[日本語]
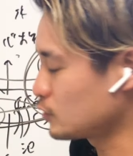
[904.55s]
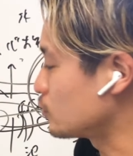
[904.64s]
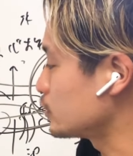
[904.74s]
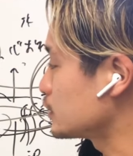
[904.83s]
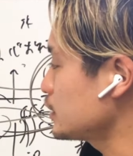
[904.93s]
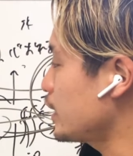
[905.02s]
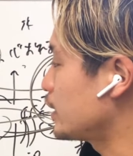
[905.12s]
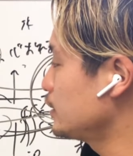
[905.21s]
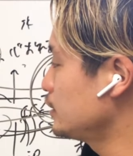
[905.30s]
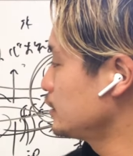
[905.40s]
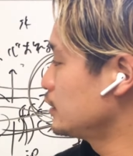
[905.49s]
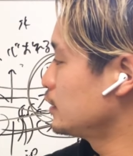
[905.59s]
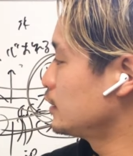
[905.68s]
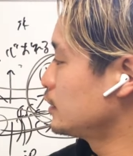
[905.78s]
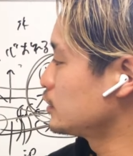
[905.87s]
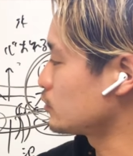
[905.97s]
ここですね。
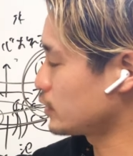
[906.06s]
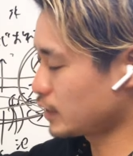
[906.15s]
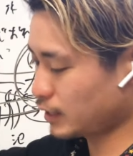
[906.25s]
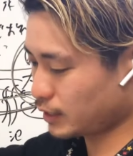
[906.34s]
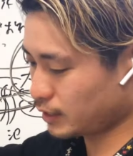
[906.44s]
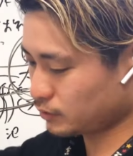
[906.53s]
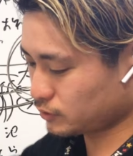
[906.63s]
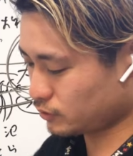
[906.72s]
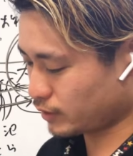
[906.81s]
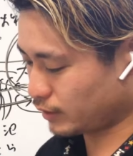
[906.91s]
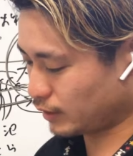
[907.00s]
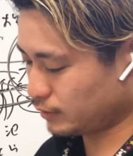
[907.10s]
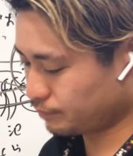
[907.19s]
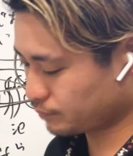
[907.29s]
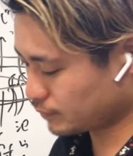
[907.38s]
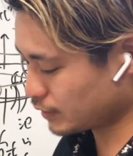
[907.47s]
それだからの、それが。
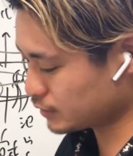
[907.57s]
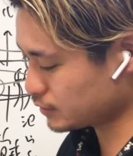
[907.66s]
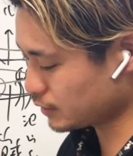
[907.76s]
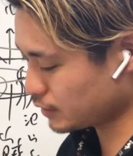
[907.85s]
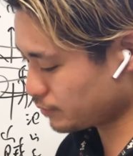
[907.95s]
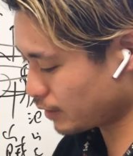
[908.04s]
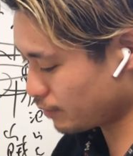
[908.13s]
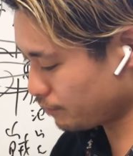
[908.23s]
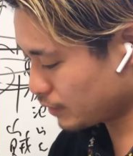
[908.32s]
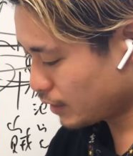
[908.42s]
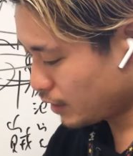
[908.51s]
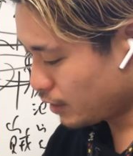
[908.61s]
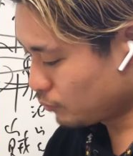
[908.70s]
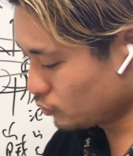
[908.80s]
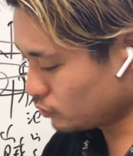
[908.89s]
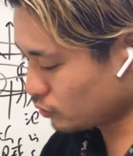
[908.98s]
で、次2番。
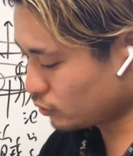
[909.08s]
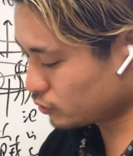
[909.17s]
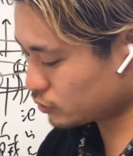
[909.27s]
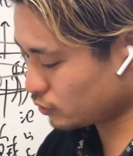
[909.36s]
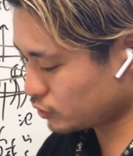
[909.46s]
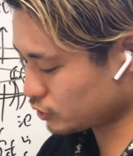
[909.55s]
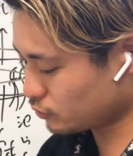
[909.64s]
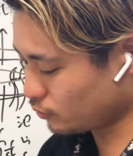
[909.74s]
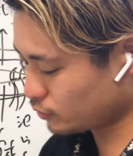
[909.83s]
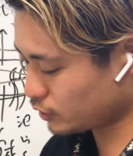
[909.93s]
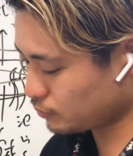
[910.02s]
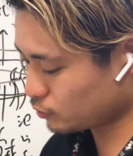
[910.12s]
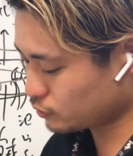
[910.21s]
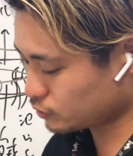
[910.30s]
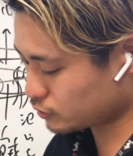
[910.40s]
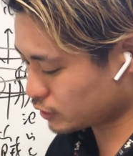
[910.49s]
もっと恐ろしく大きいも
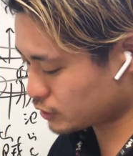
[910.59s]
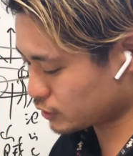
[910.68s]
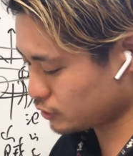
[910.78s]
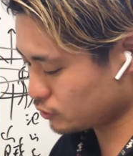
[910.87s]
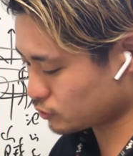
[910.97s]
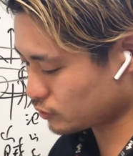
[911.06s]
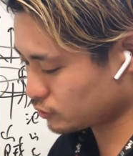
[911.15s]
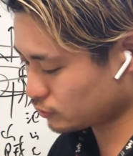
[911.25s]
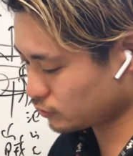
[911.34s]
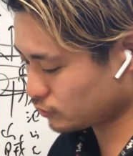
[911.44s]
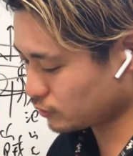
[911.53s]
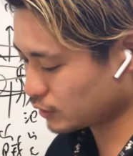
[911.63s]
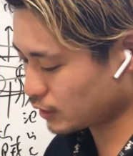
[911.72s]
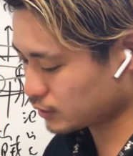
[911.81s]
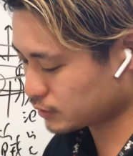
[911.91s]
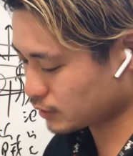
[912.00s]
のについて次のそれぞれに問いに答
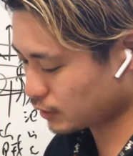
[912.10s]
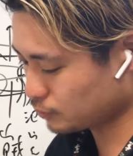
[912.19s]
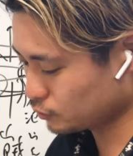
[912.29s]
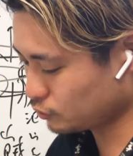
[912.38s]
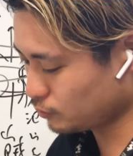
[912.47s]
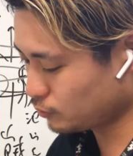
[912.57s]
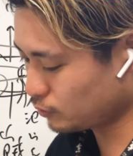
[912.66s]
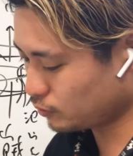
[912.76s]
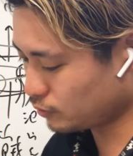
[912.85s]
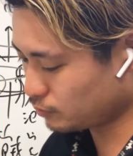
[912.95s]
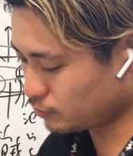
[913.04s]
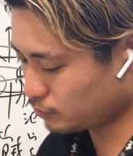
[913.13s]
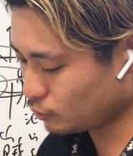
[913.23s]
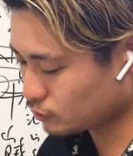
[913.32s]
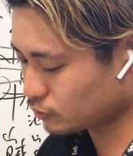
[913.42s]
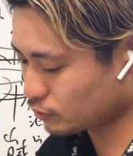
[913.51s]
えなさい。最も
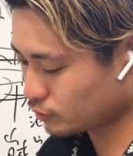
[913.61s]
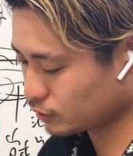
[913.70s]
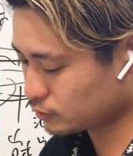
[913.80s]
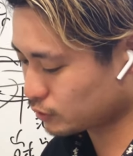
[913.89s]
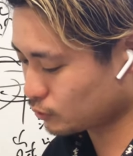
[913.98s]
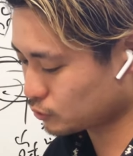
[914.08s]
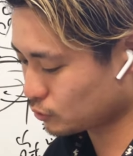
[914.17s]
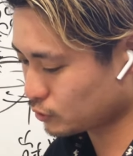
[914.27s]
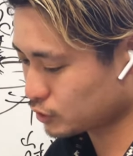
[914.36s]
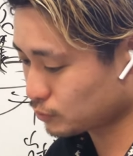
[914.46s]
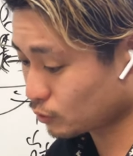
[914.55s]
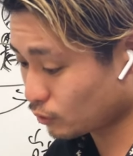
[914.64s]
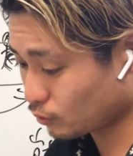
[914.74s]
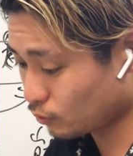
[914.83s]
もっと大きくて恐ろしいもの。